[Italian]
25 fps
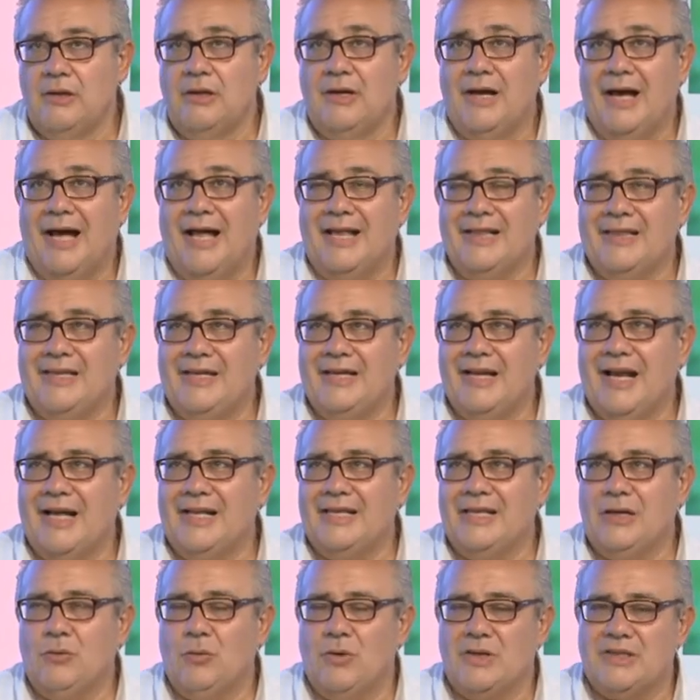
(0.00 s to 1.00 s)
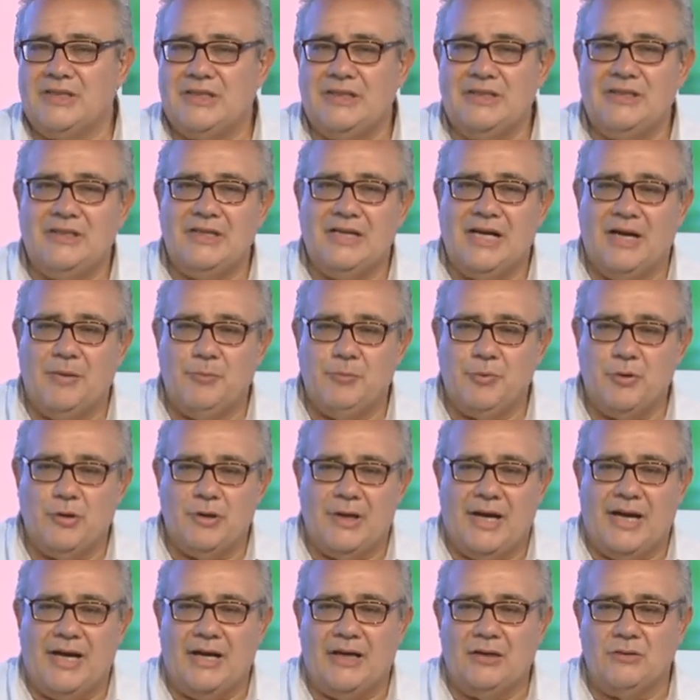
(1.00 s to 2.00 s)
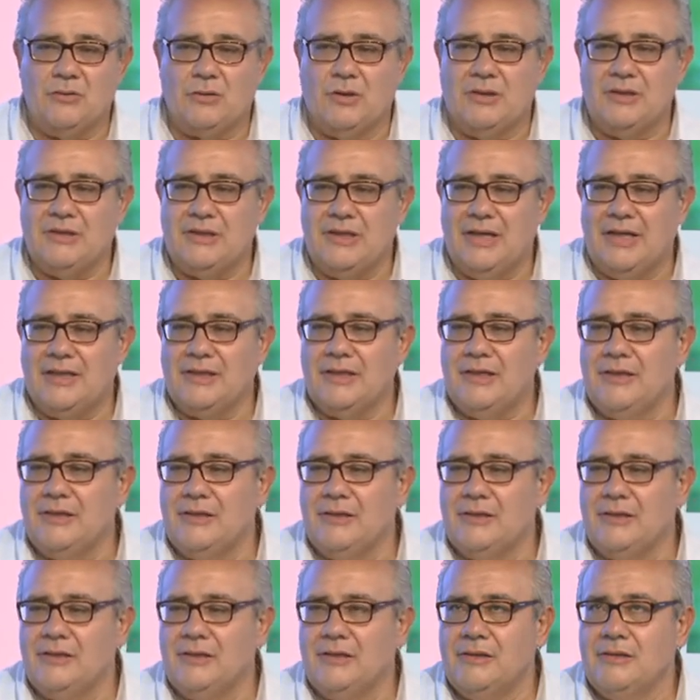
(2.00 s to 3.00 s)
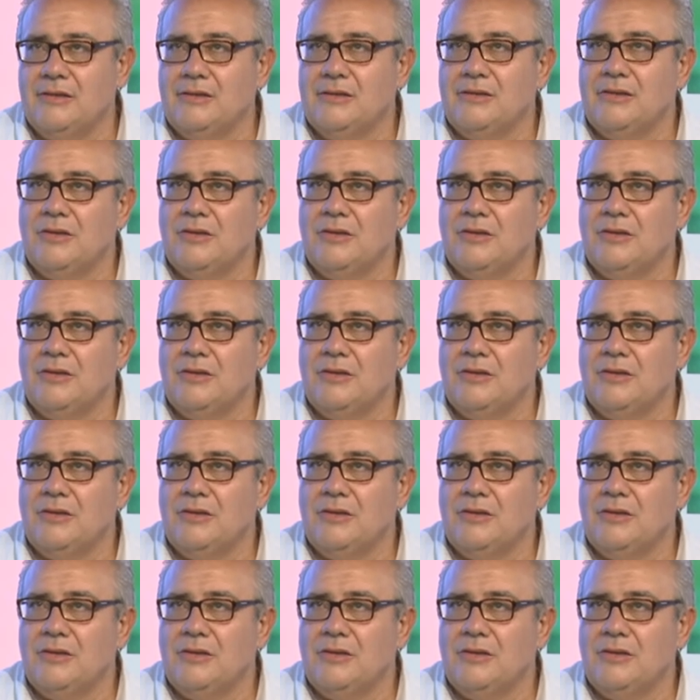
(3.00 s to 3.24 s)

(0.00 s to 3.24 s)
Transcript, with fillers: al di là di qualsiasi campionato, al di là di,